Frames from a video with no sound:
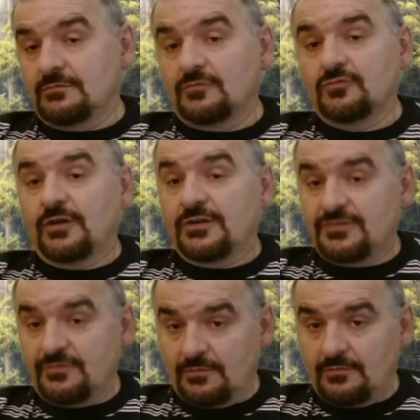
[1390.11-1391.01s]
удачи
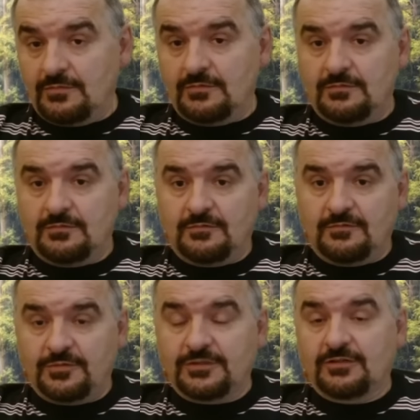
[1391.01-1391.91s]
вам
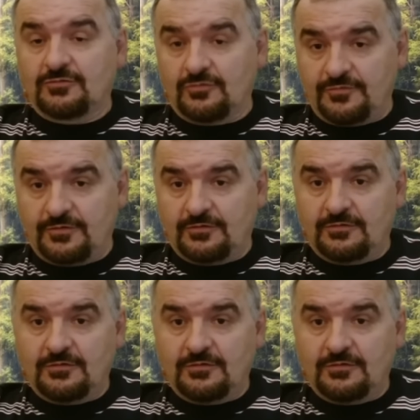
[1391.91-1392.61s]
в подготовке.